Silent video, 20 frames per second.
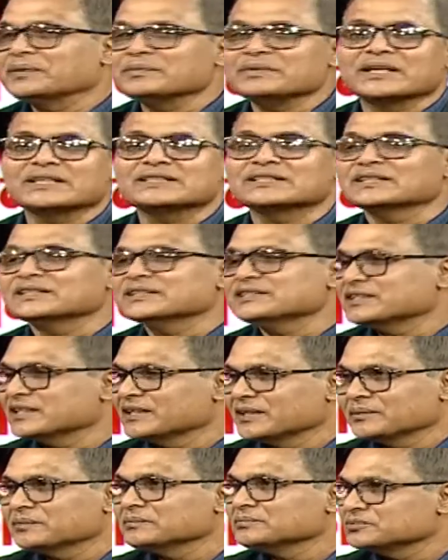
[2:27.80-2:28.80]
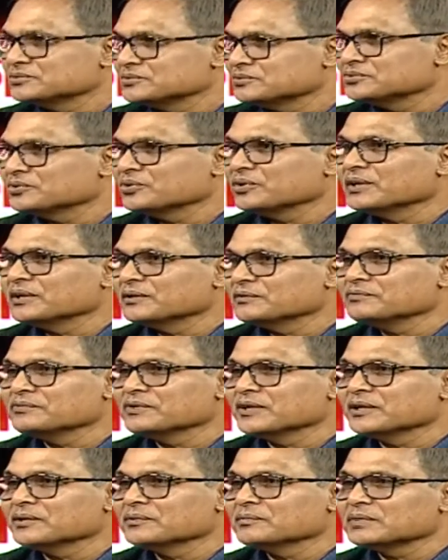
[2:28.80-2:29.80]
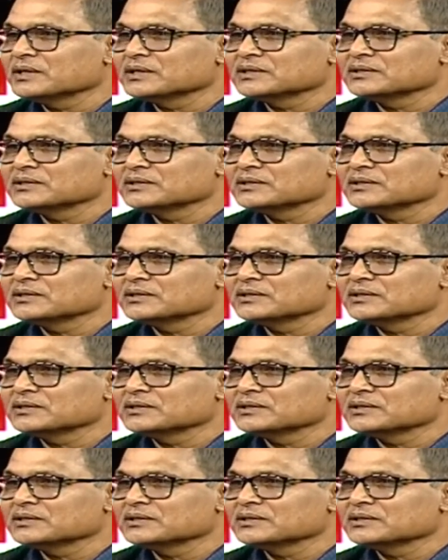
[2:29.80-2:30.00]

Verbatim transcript: আমি একসাথে ছিলাম চললাম ফিরলাম বাট